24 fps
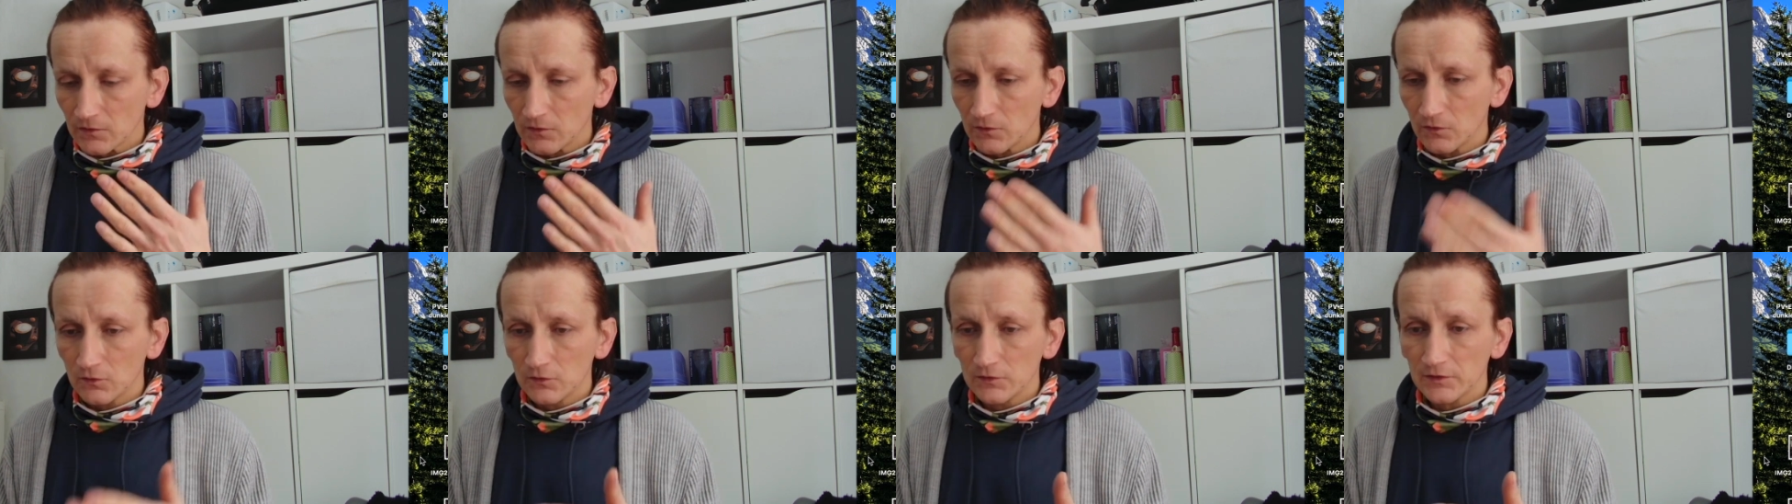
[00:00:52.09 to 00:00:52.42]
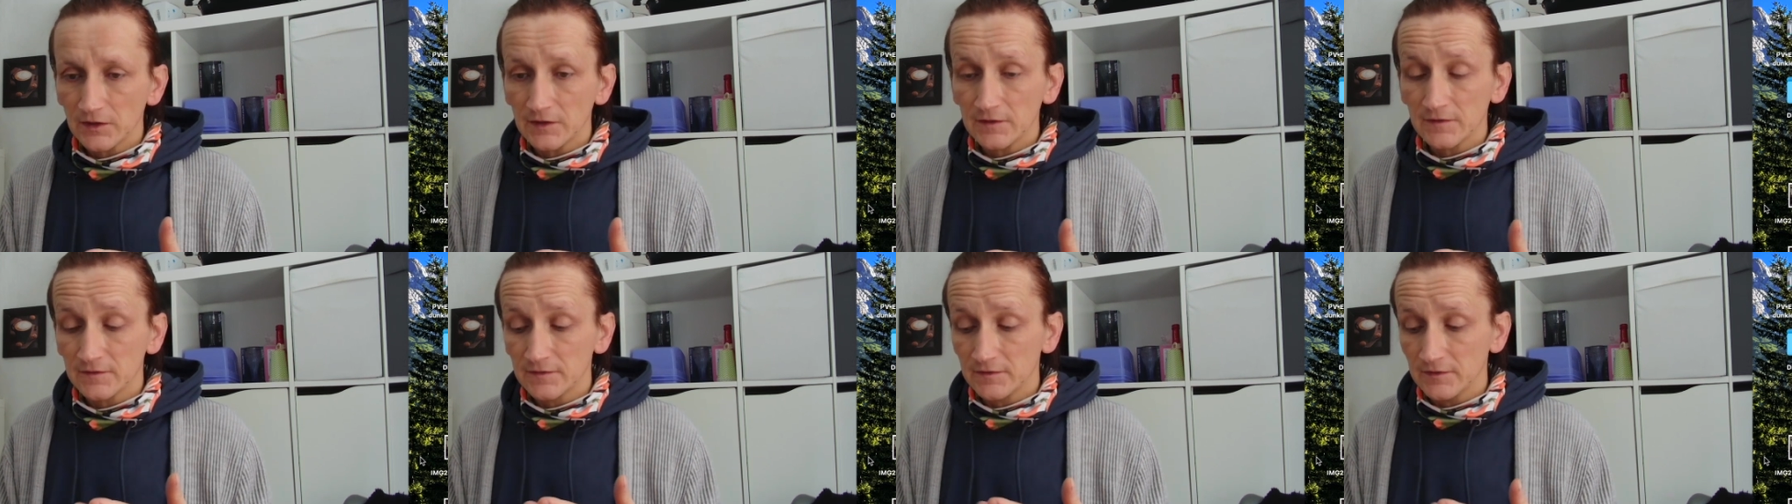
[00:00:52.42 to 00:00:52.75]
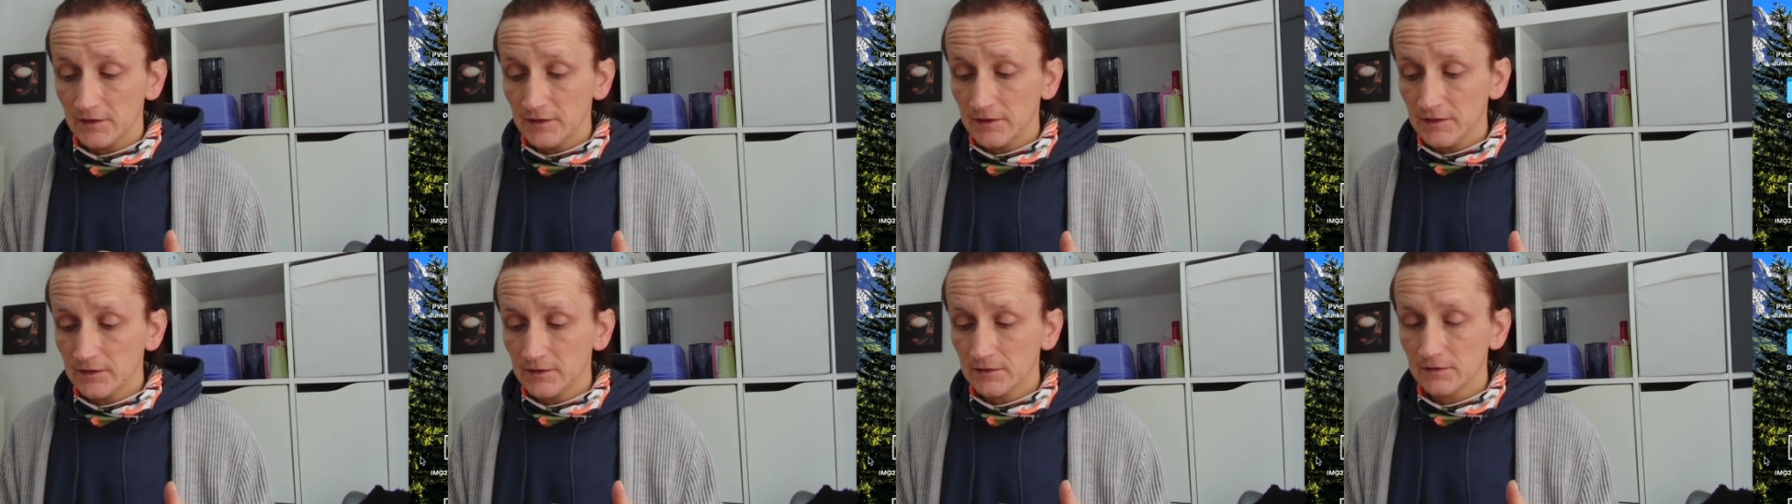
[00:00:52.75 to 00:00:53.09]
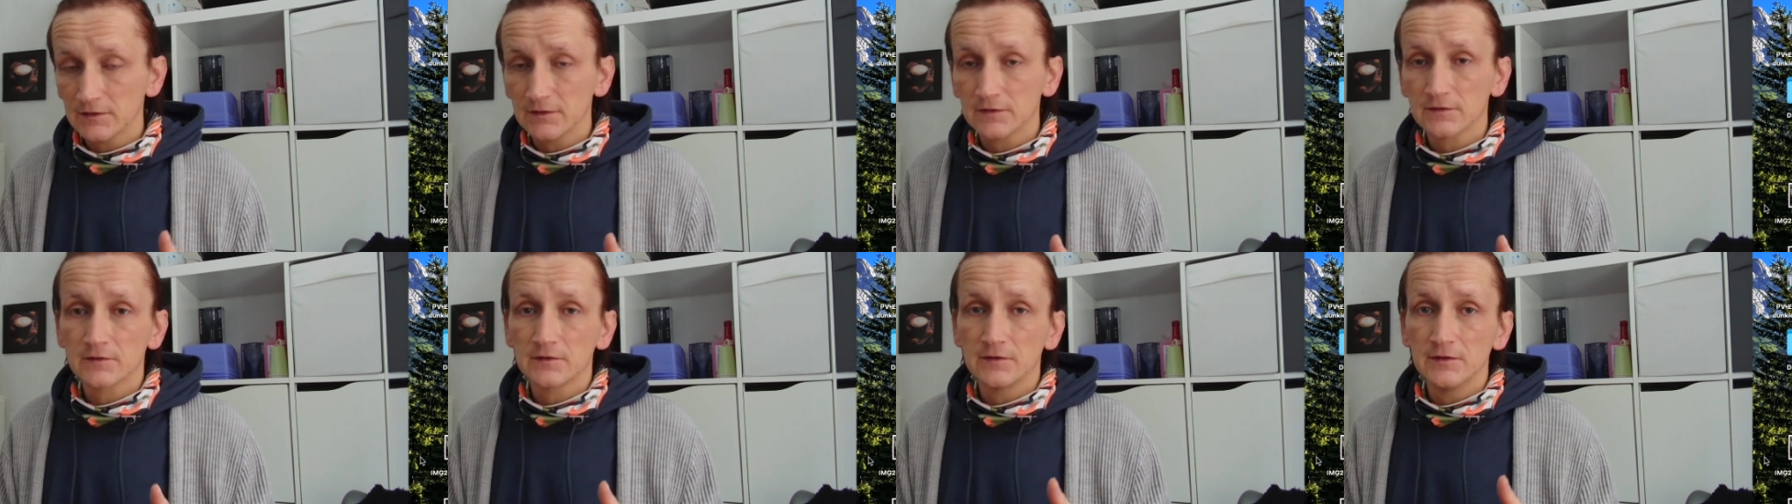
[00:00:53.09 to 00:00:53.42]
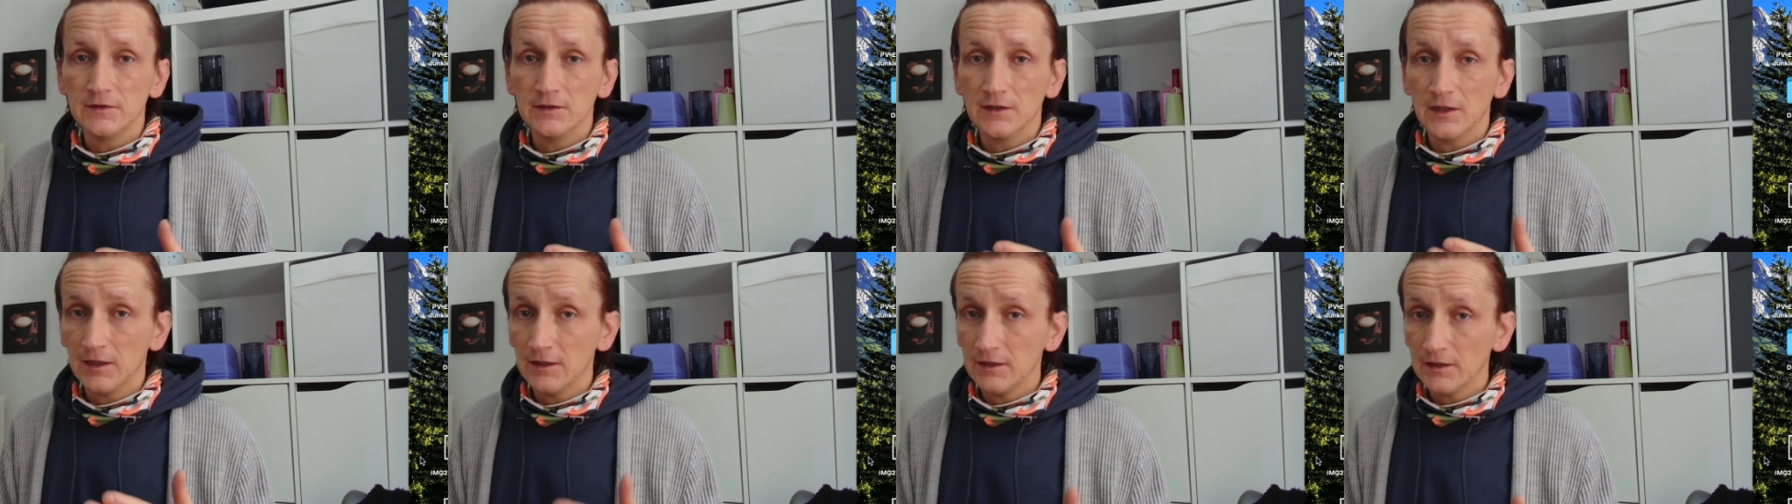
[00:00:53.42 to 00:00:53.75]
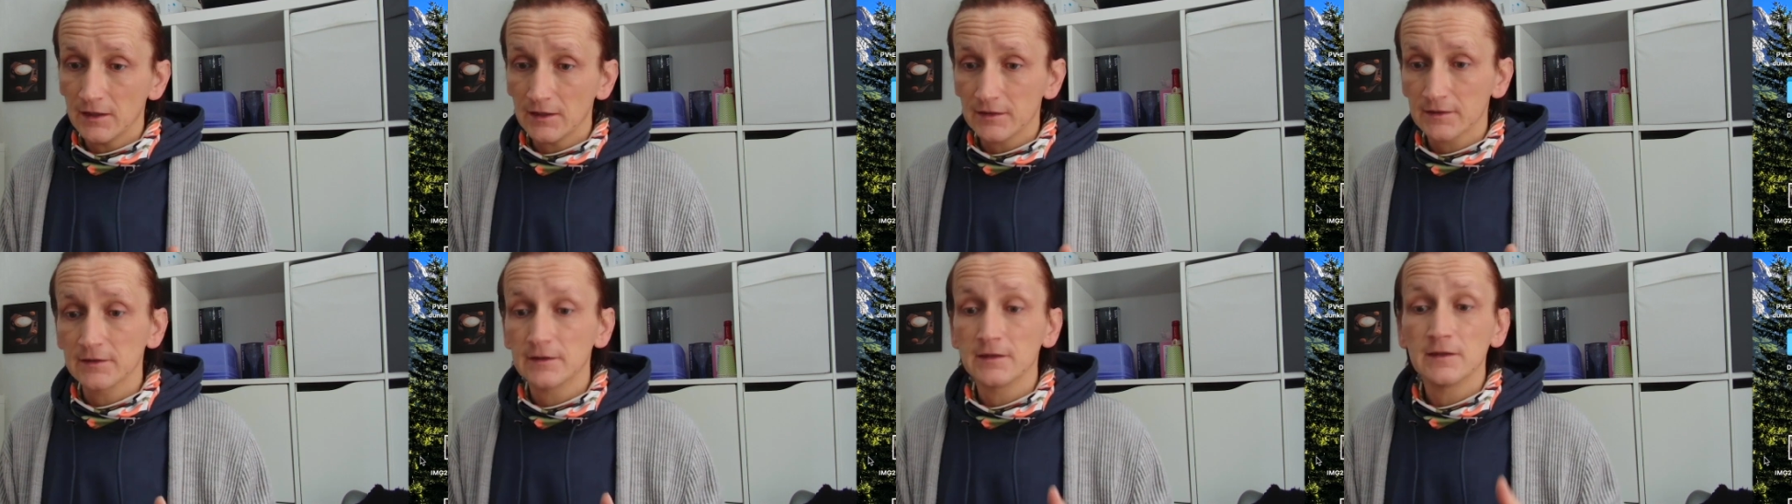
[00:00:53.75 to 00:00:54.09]
und dann sehe, dass die
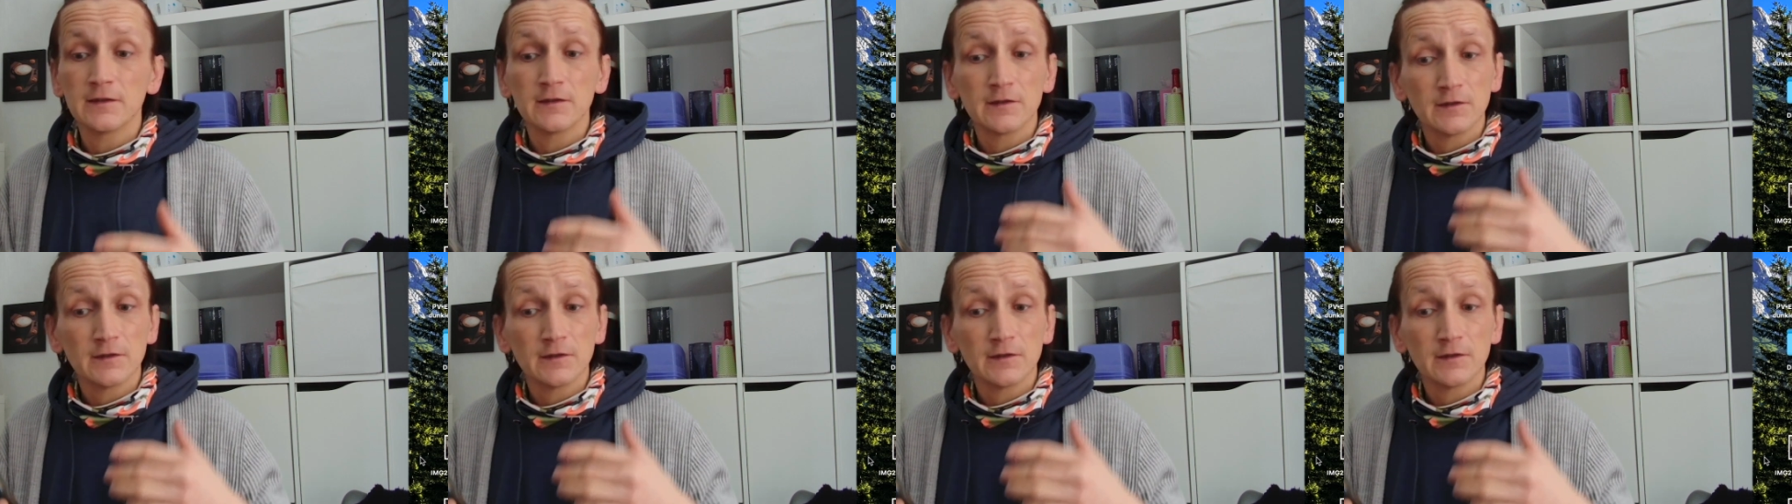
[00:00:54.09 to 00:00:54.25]
Anlage,